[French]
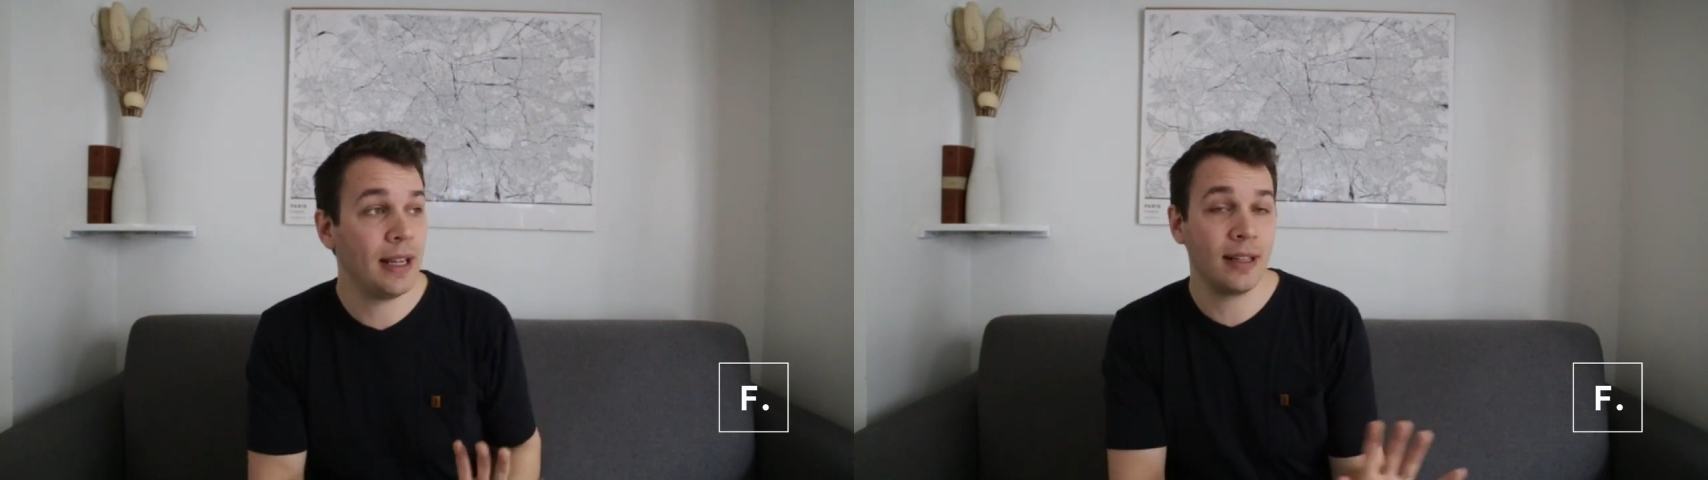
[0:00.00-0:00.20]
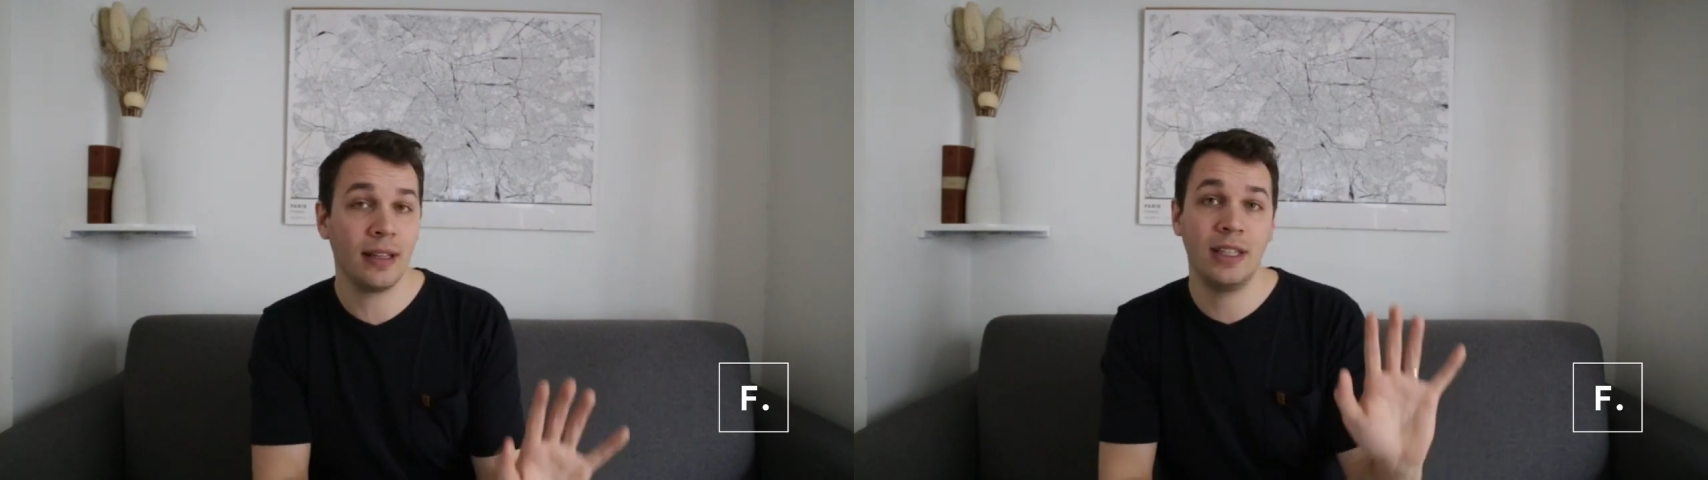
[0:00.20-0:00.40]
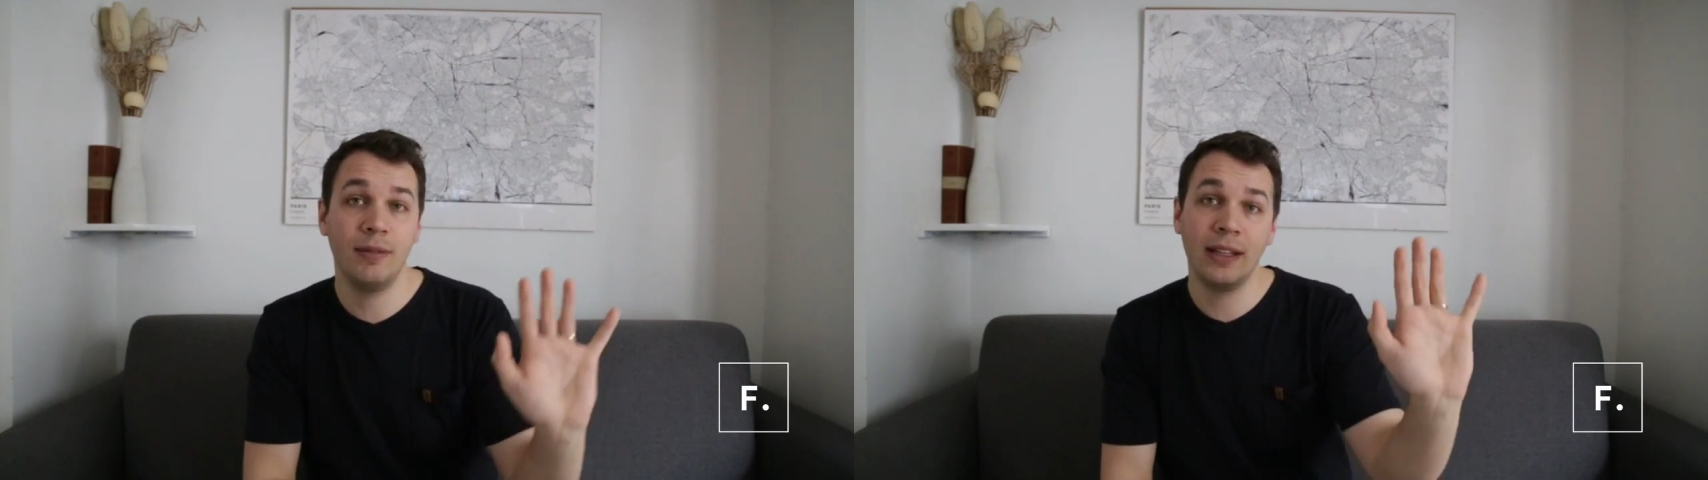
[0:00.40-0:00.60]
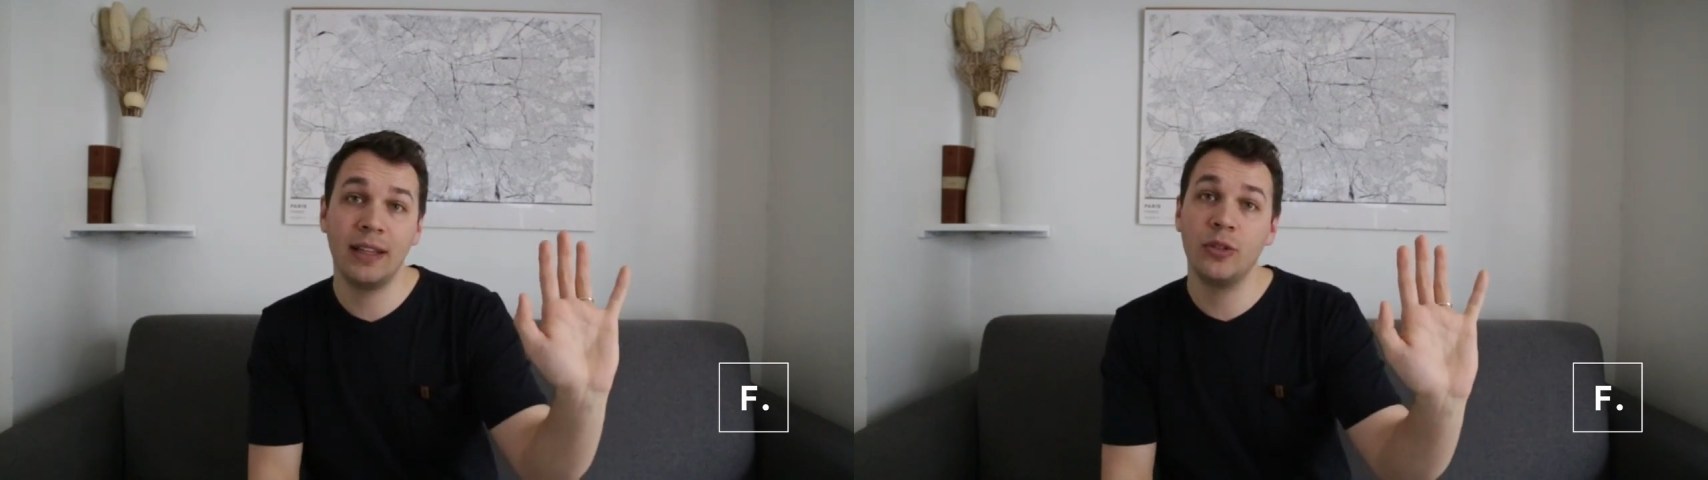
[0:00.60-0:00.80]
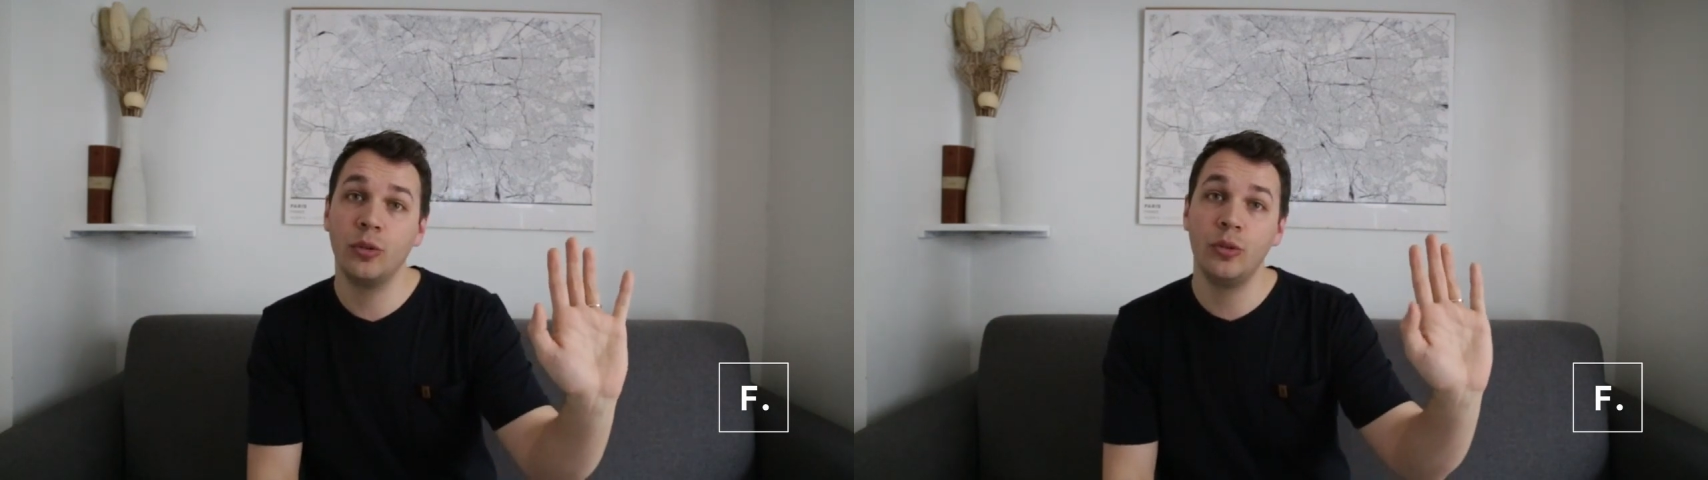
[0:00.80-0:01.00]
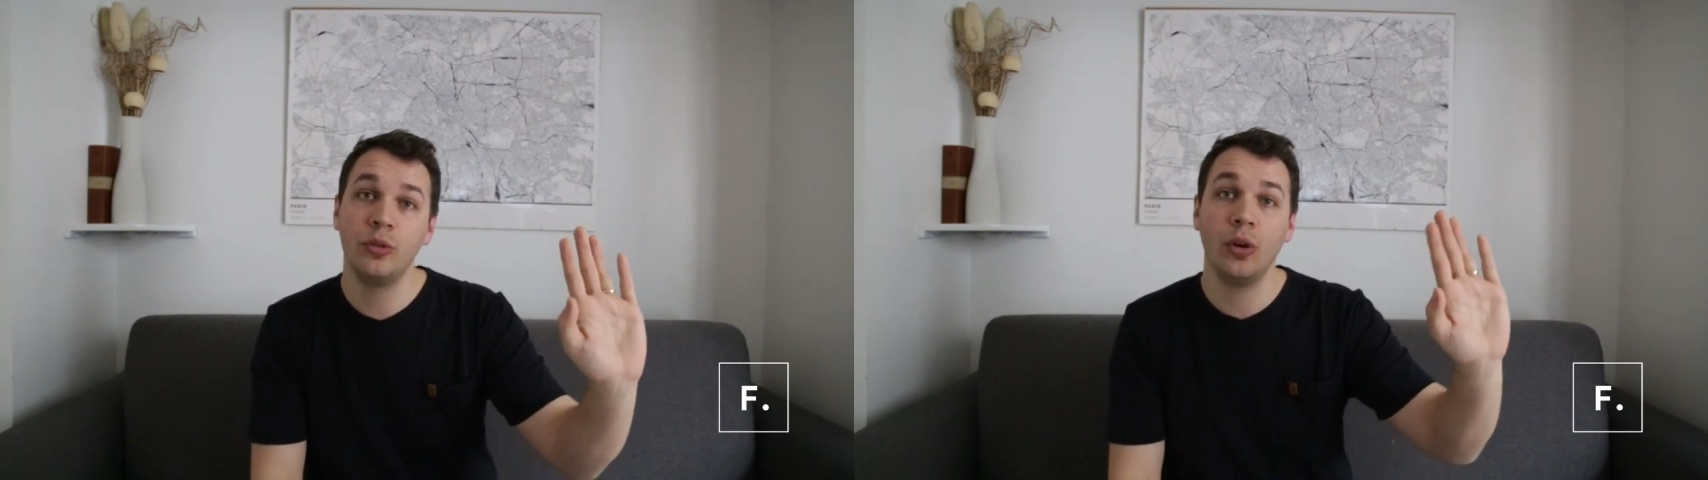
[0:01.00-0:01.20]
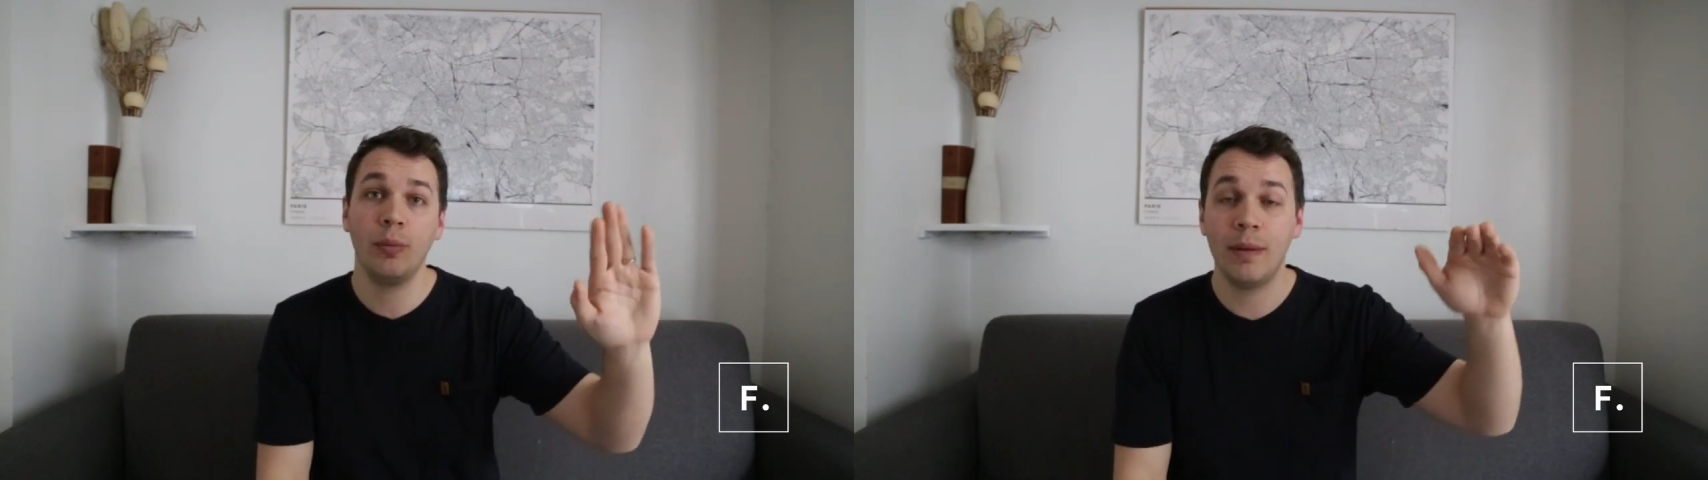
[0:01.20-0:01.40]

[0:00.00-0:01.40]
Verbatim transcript: quelqu'un qui va être la solution,